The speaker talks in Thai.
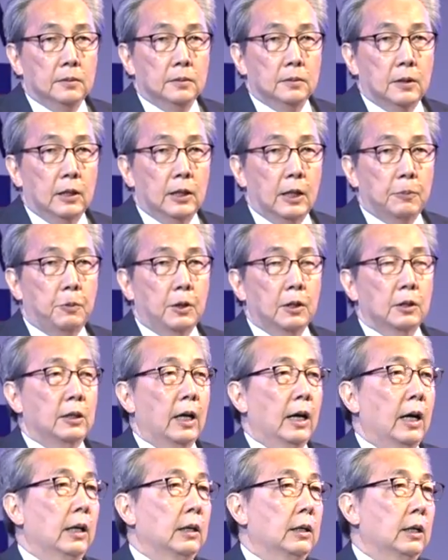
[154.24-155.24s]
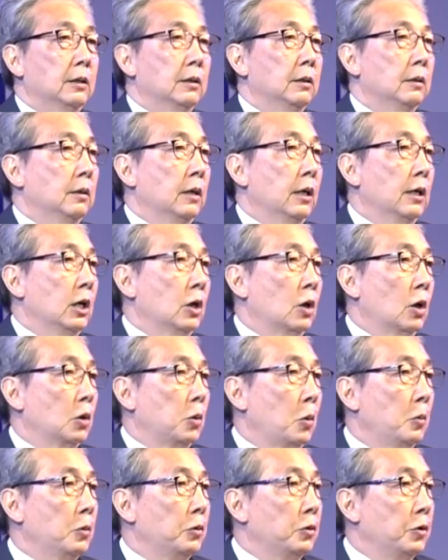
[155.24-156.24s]
แต่นับตั้งแต่ท่าน นายกรั
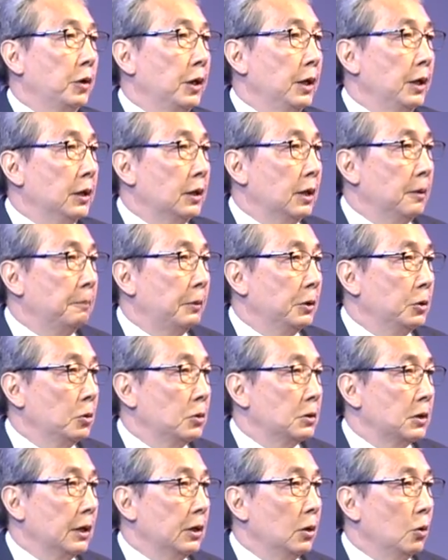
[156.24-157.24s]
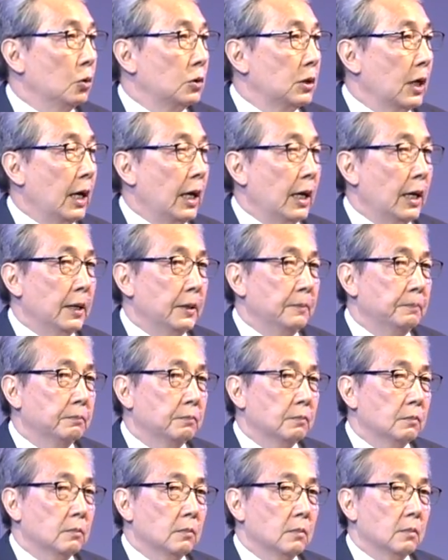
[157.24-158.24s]
ฐมนตรี ท่านประยุทธ์จันโอชา
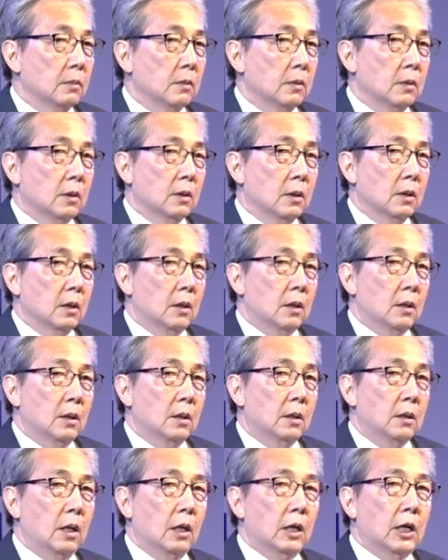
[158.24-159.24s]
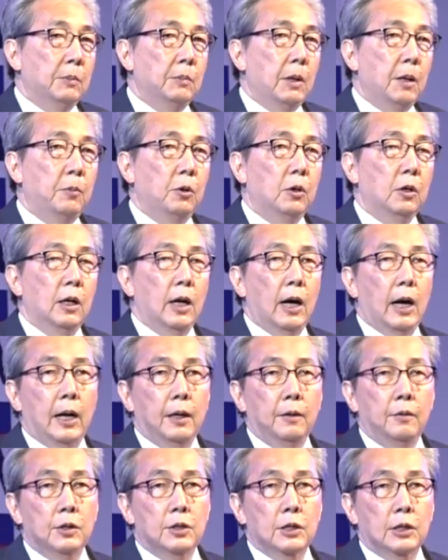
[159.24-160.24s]
ได้เข้ามาบริหาร
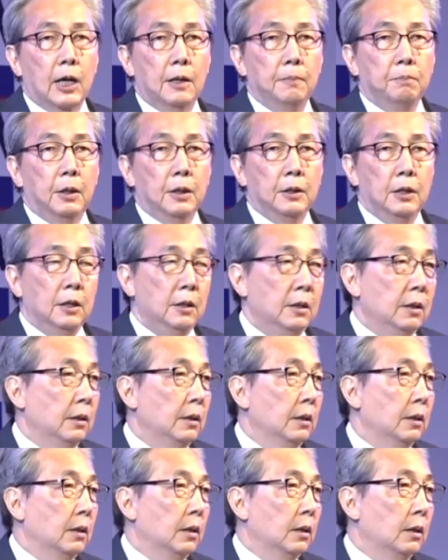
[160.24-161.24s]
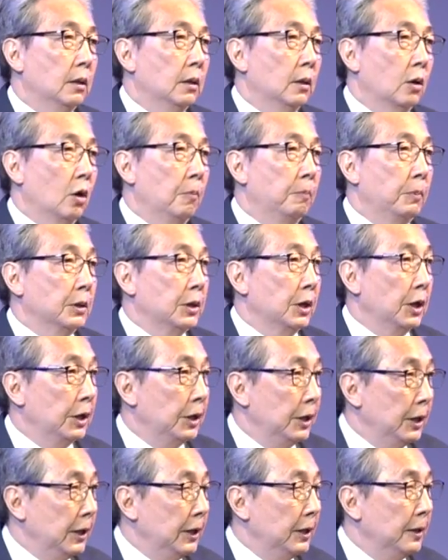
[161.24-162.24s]
ราชการแผ่นดินของประเทศ
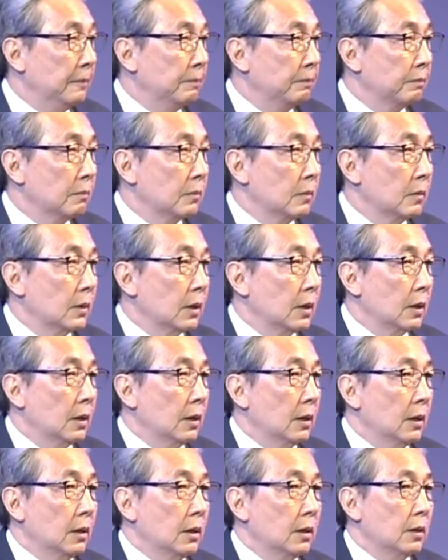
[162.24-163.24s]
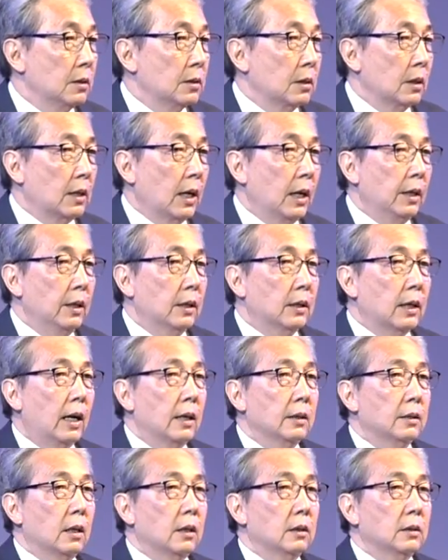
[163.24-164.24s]
นี้ สถานการ
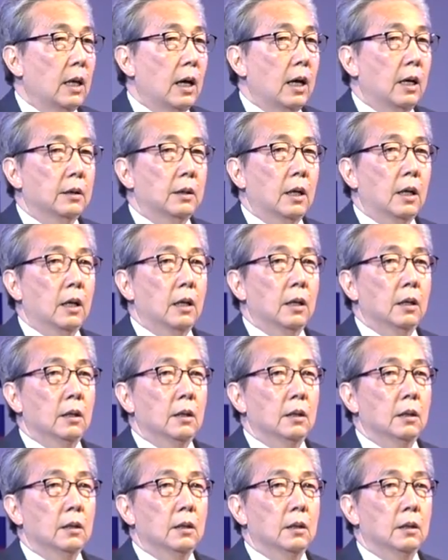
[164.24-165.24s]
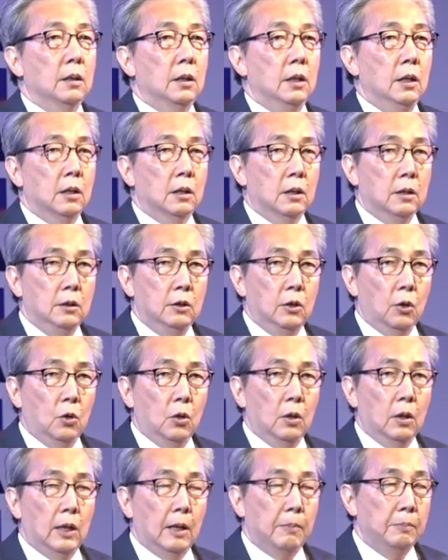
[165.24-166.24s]
ณ์ต่างๆได้ดีขึ้นโด
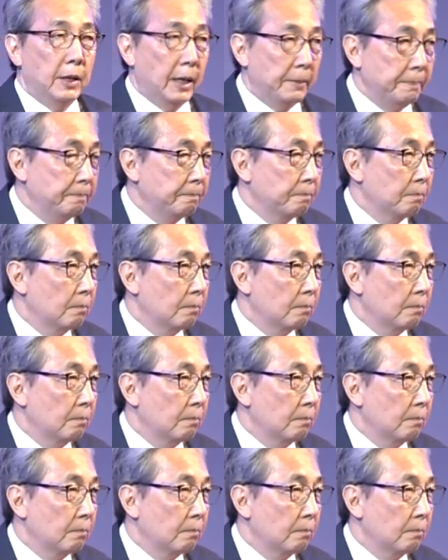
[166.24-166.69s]
ยลำดับ